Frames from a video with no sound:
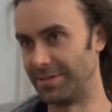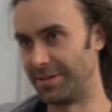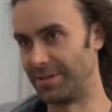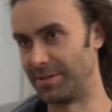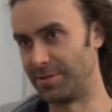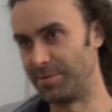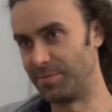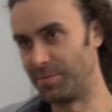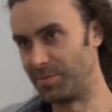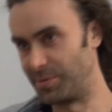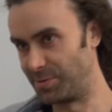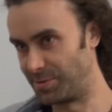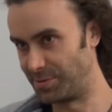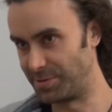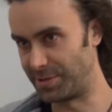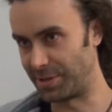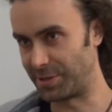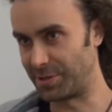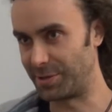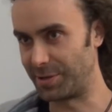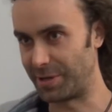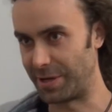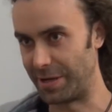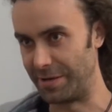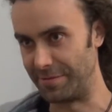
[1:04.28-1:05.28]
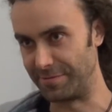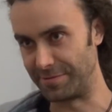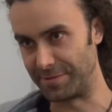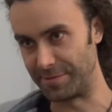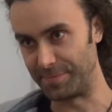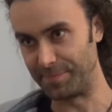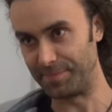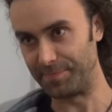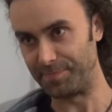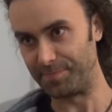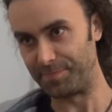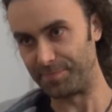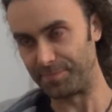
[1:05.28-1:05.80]
ja się po prostu zakochałem w tym.
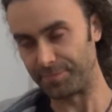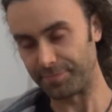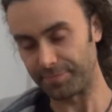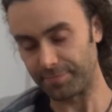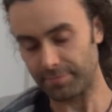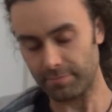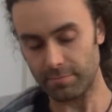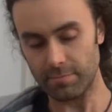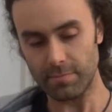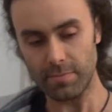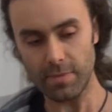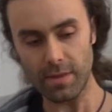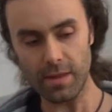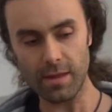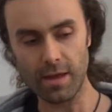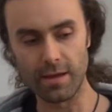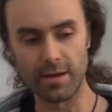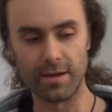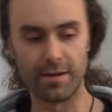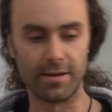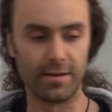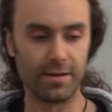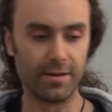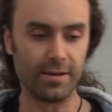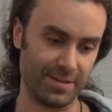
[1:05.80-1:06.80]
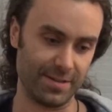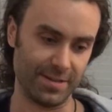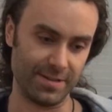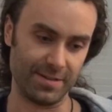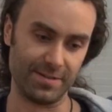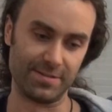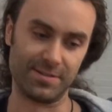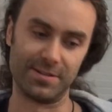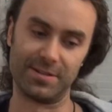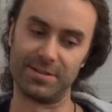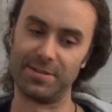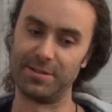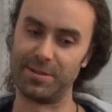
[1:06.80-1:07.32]

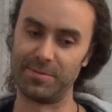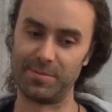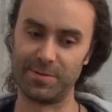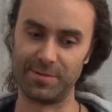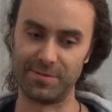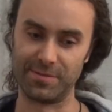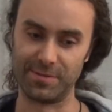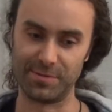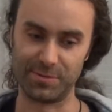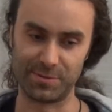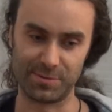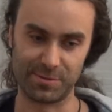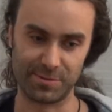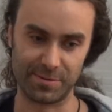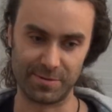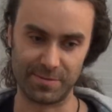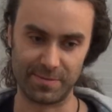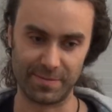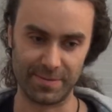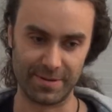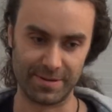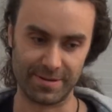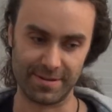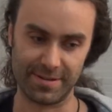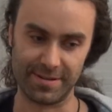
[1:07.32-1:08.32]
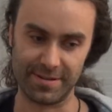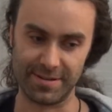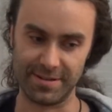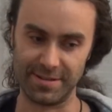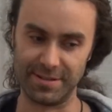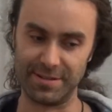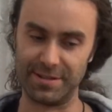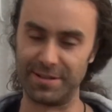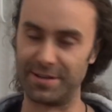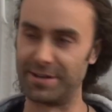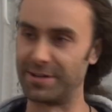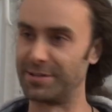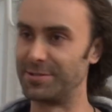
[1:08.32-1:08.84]
Więc ja się najpierw nauczyłem
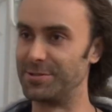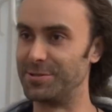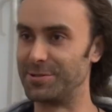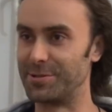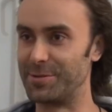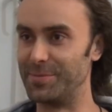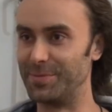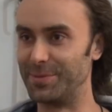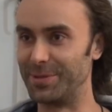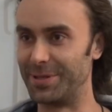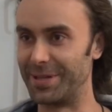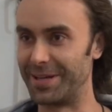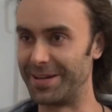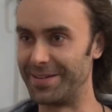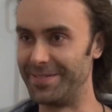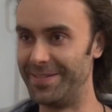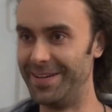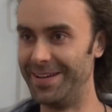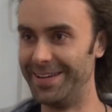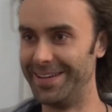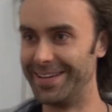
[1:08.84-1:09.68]
interakcji z komputerem,